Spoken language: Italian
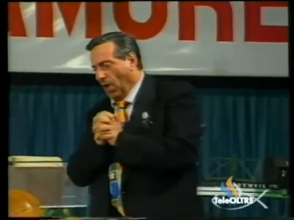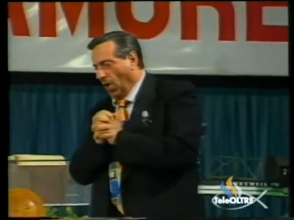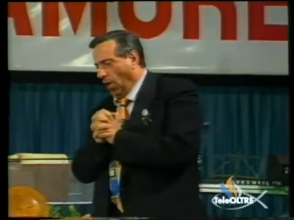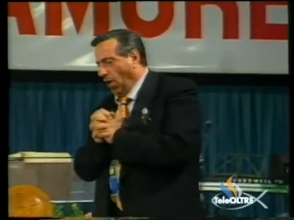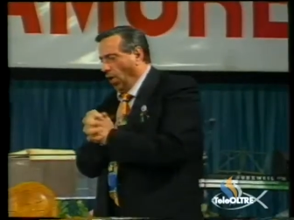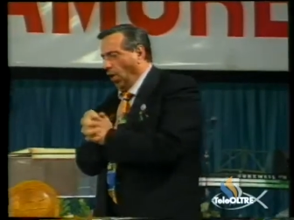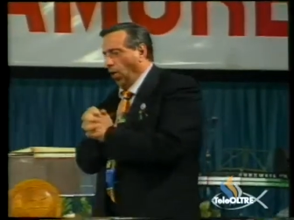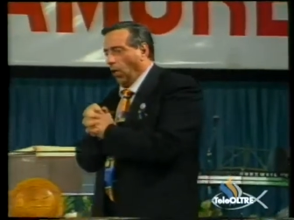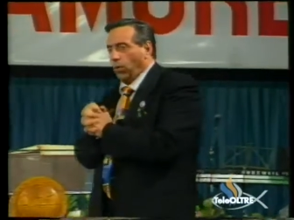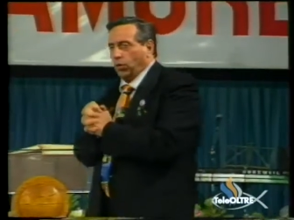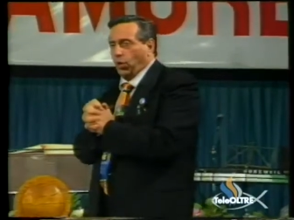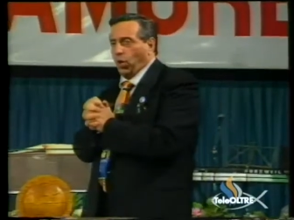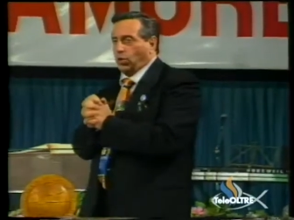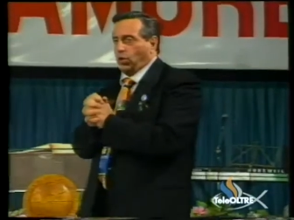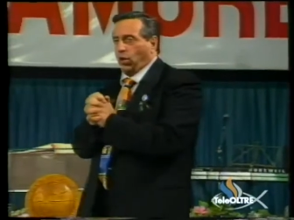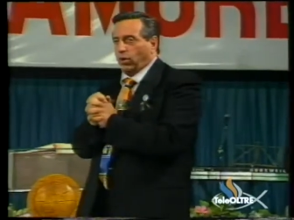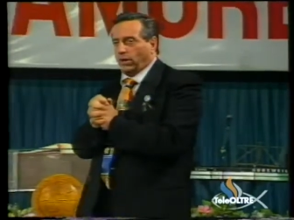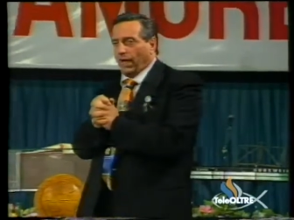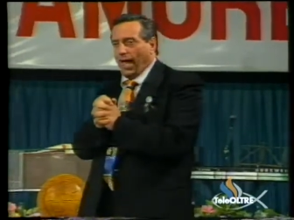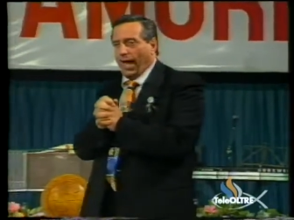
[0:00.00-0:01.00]
o oh, non
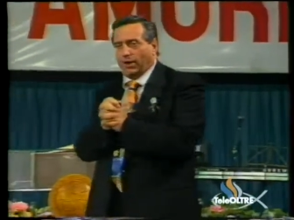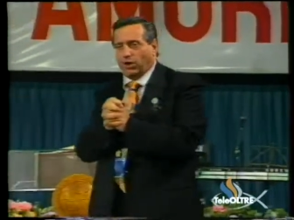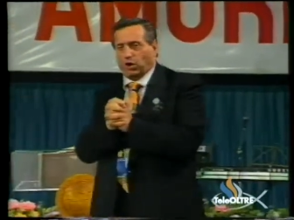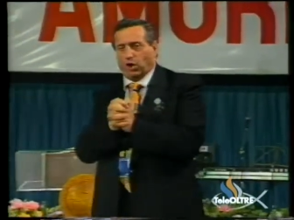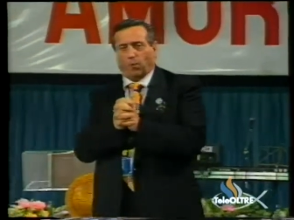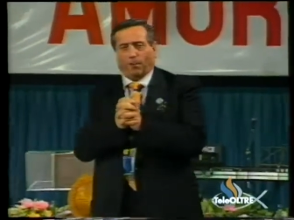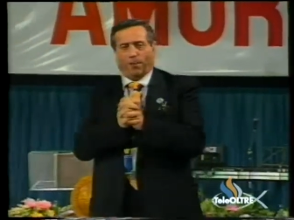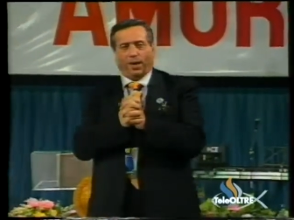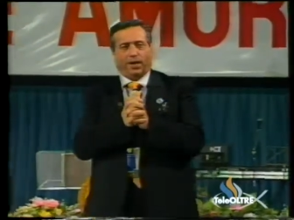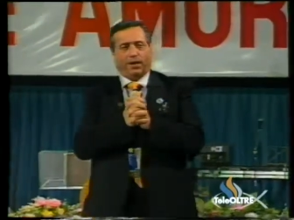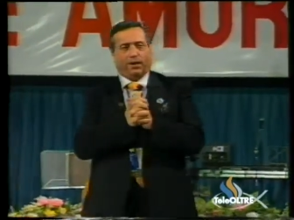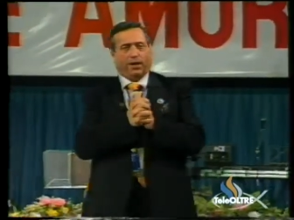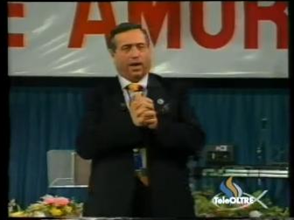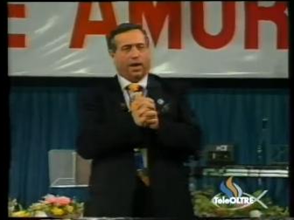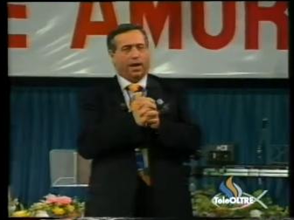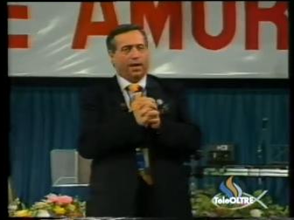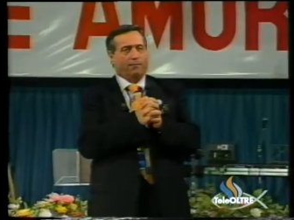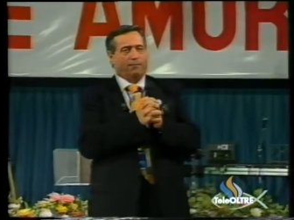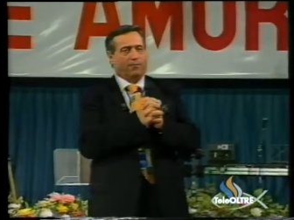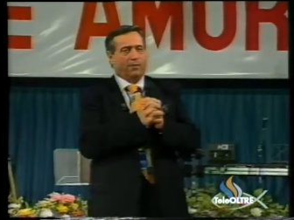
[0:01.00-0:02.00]
soltanto per
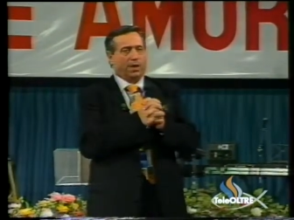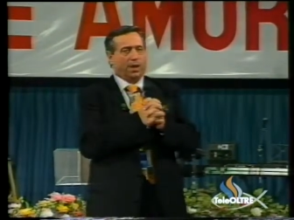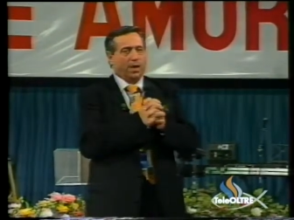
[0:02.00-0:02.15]
eh,